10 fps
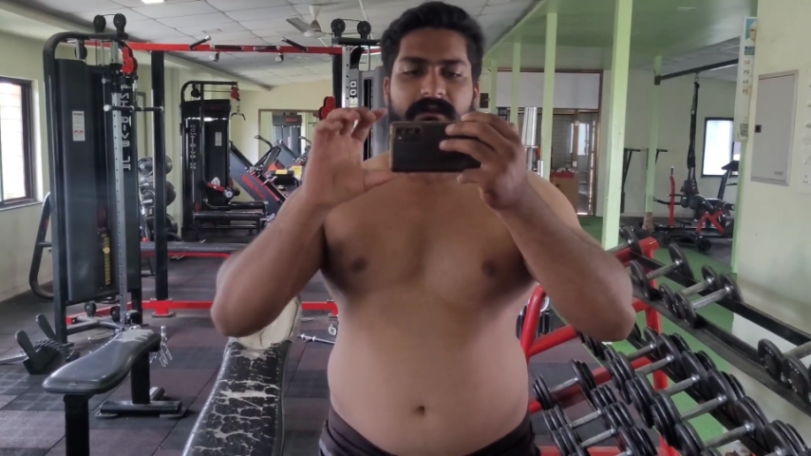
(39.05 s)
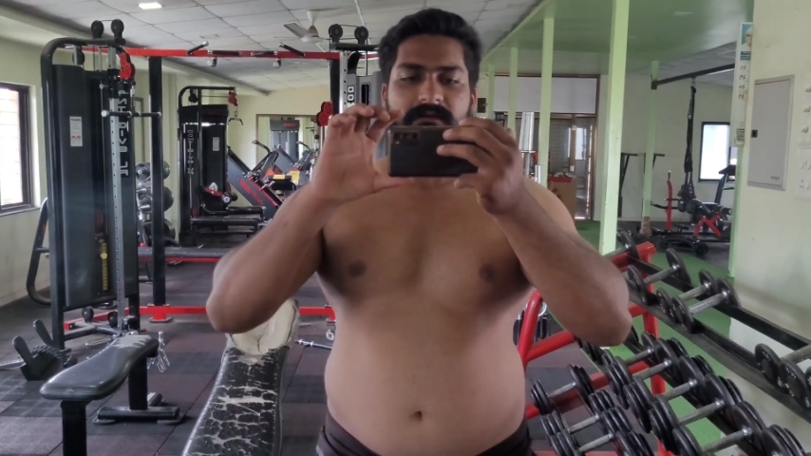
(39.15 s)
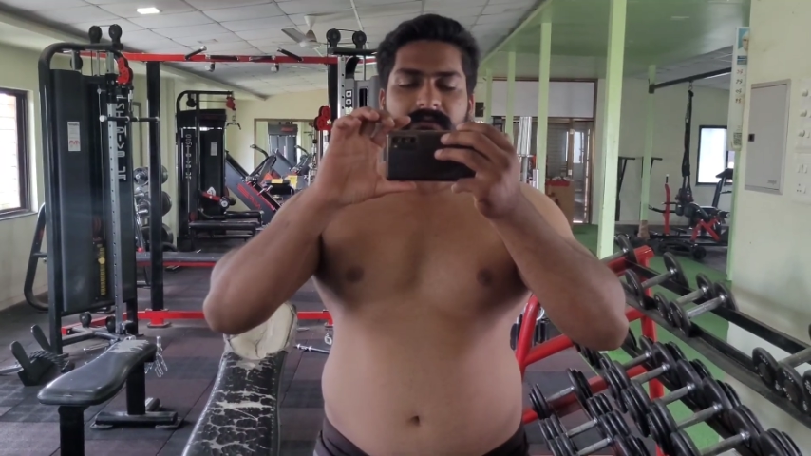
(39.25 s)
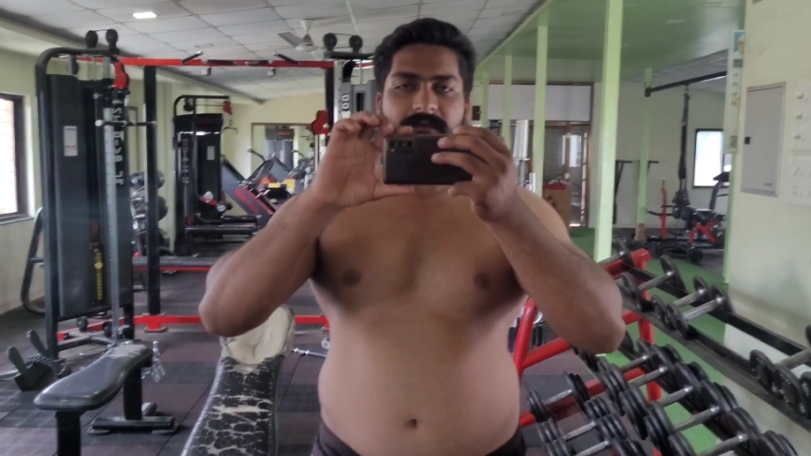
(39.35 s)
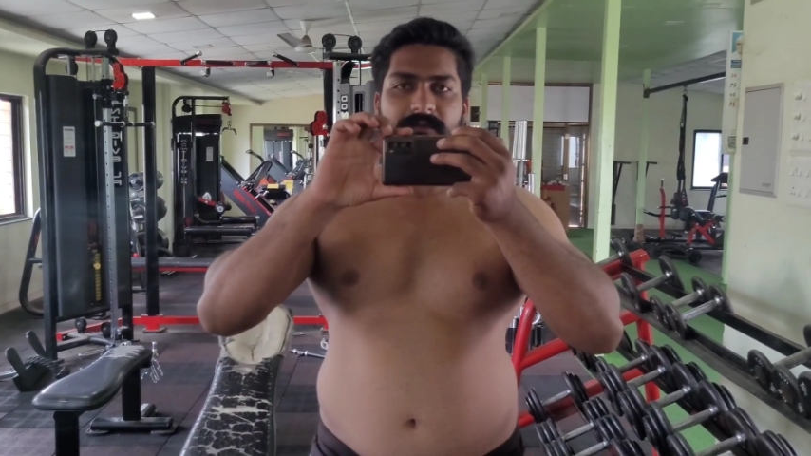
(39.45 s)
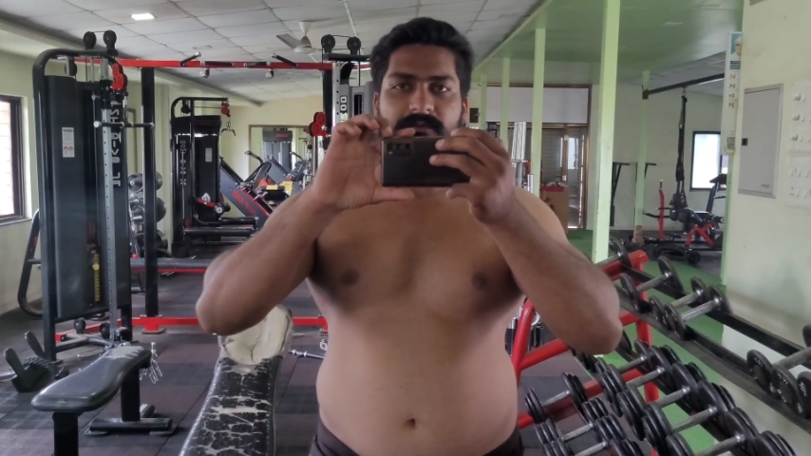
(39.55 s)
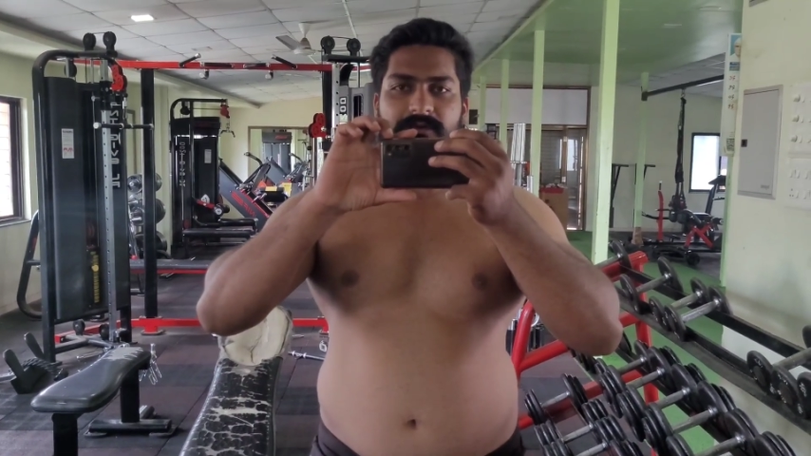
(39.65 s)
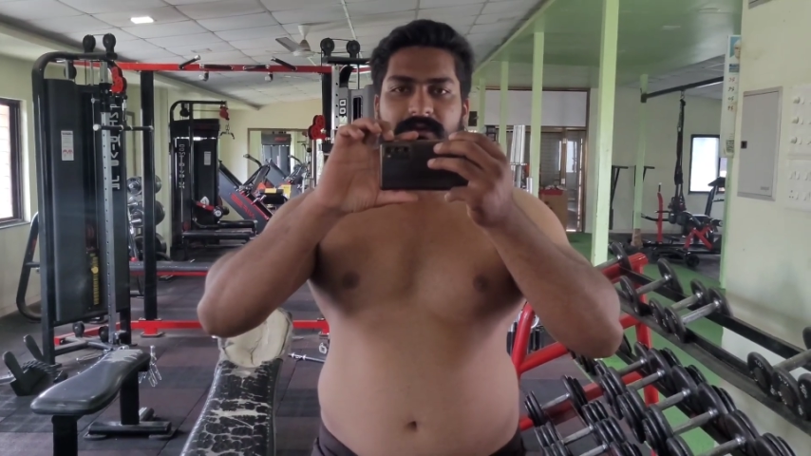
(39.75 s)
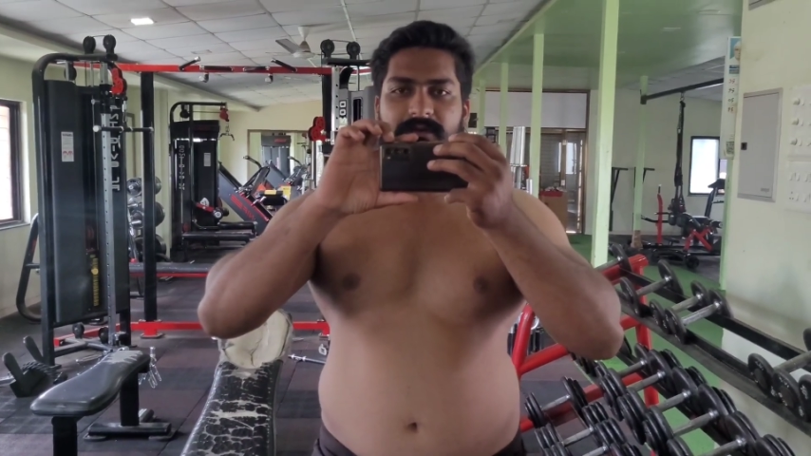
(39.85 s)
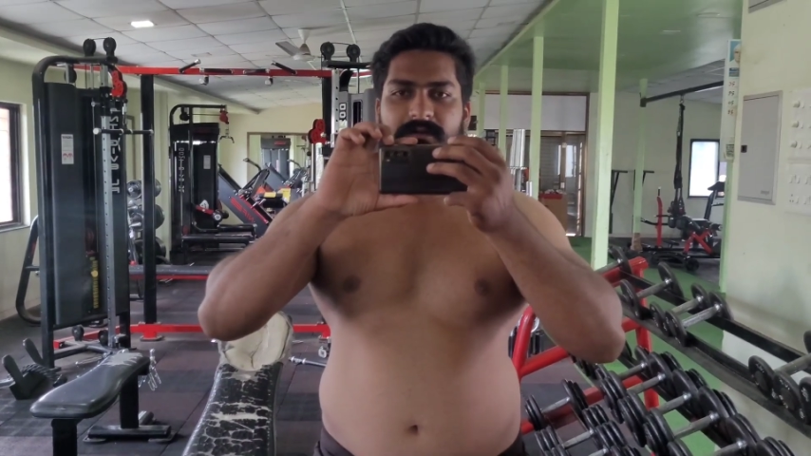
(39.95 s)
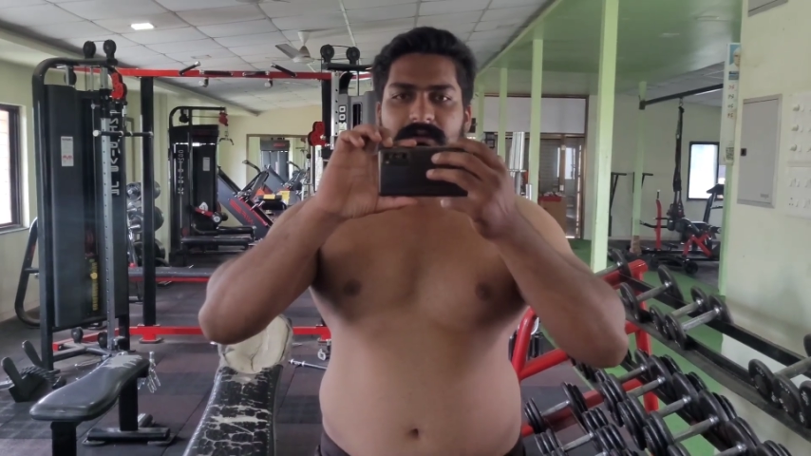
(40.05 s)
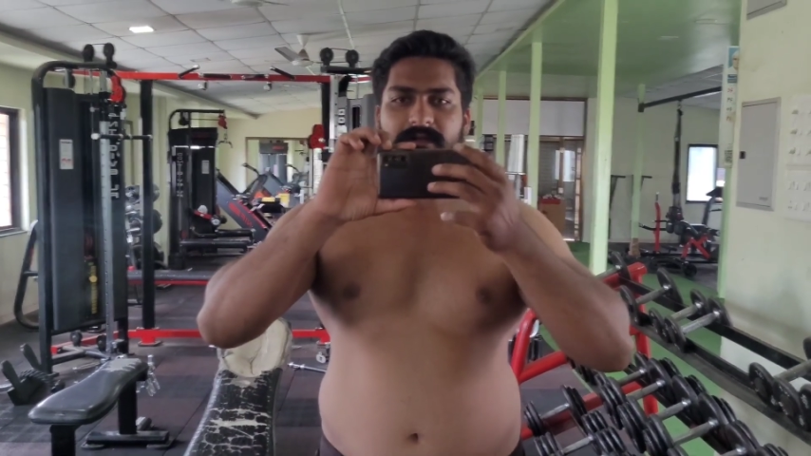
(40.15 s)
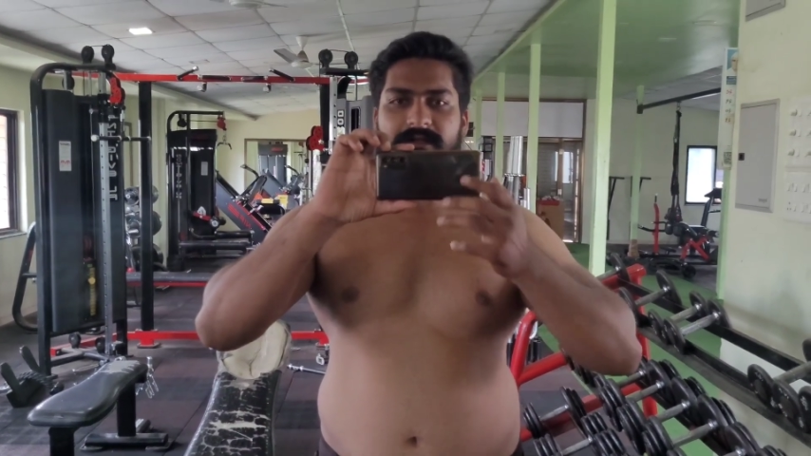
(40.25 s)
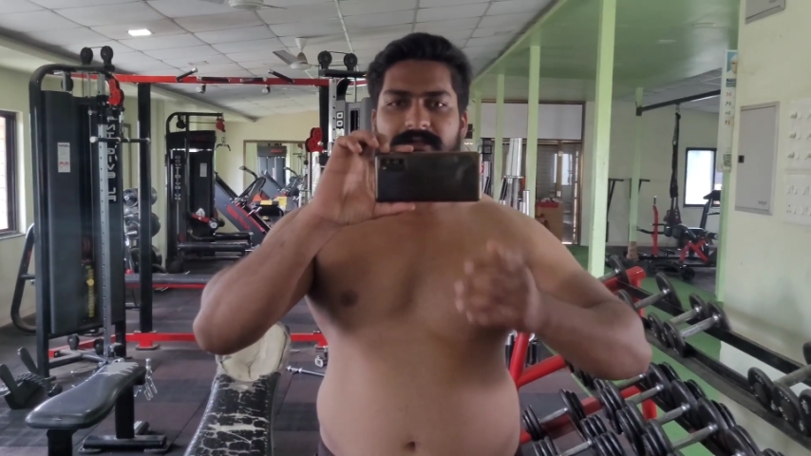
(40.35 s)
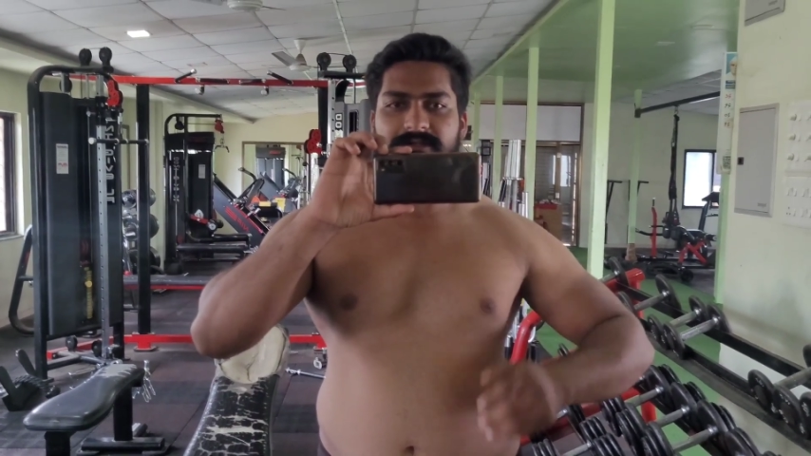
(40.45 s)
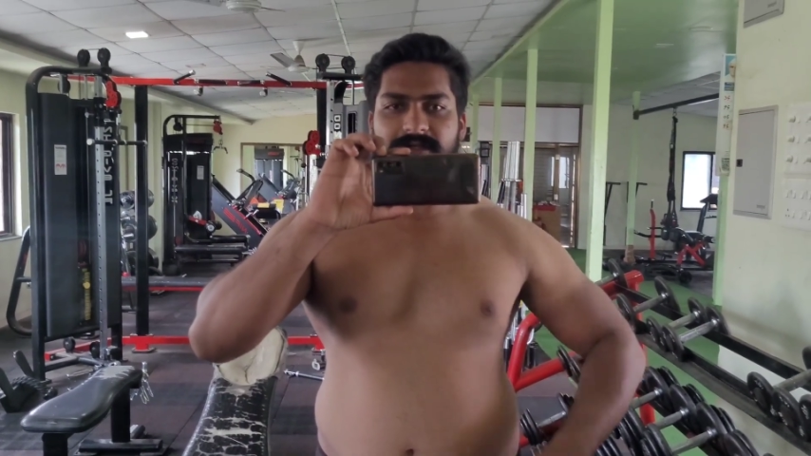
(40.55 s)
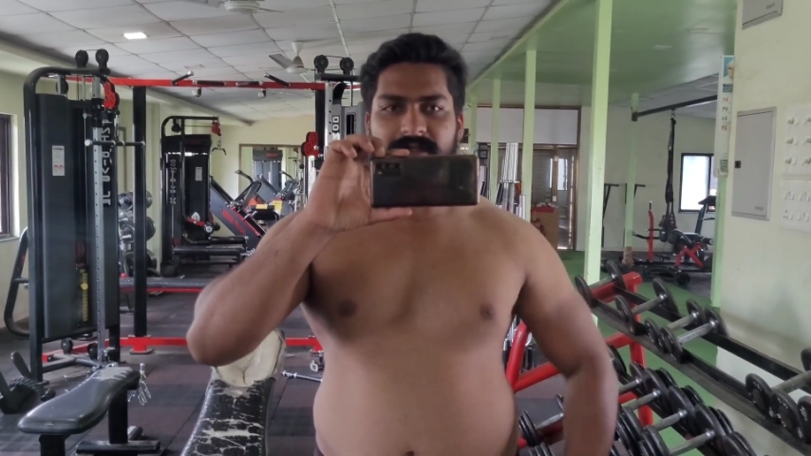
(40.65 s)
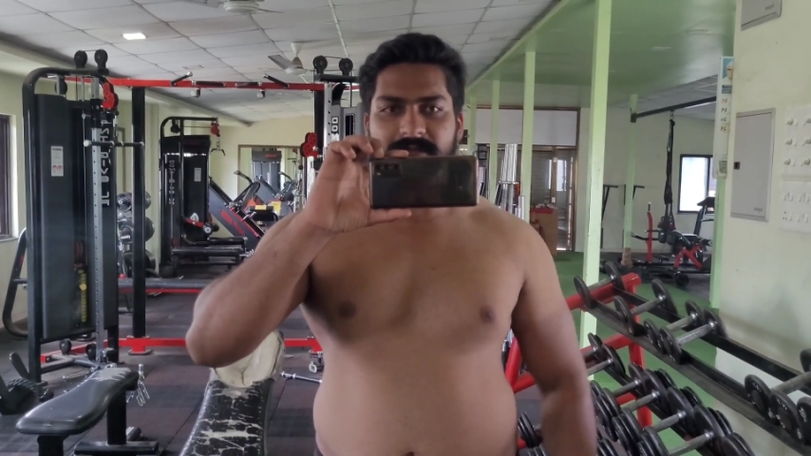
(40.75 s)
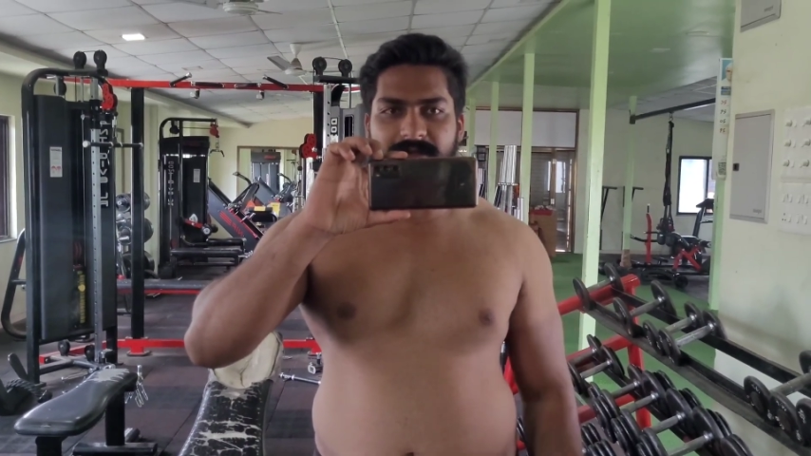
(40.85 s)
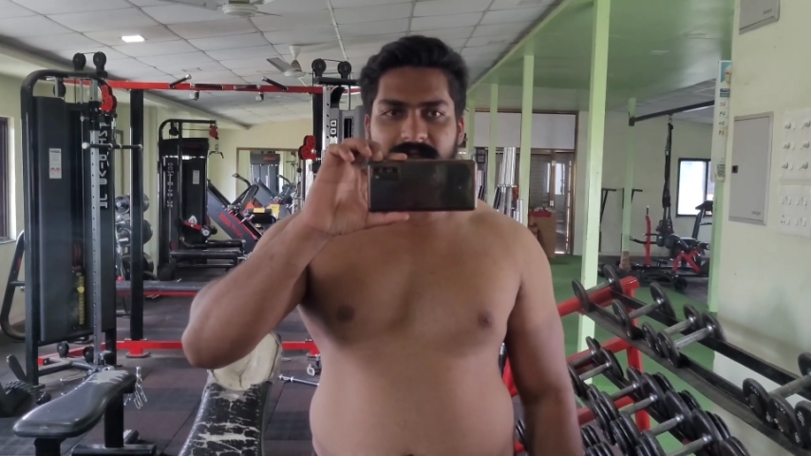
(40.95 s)
फिर भी कोई एनर्जी की
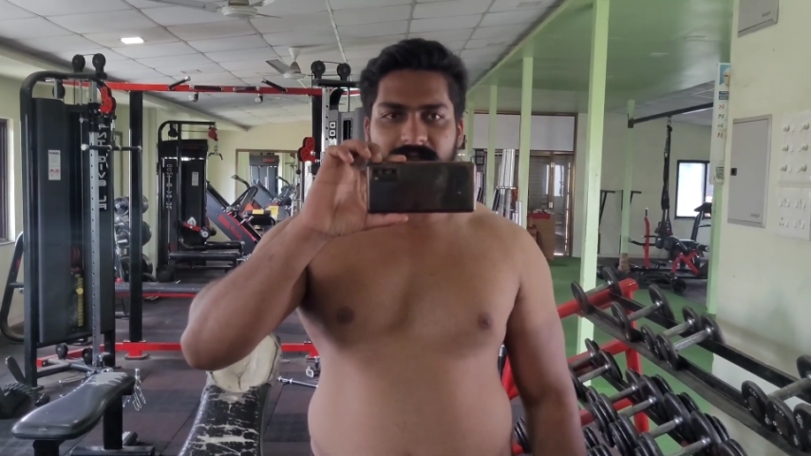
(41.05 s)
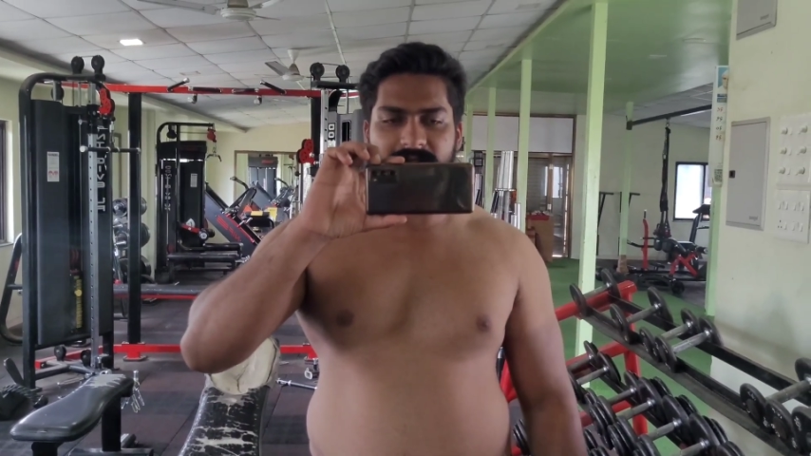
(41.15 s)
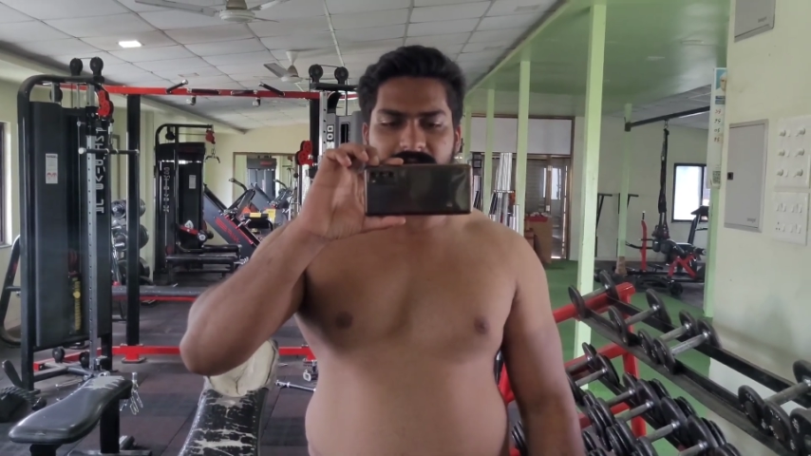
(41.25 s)
कमी नहीं लग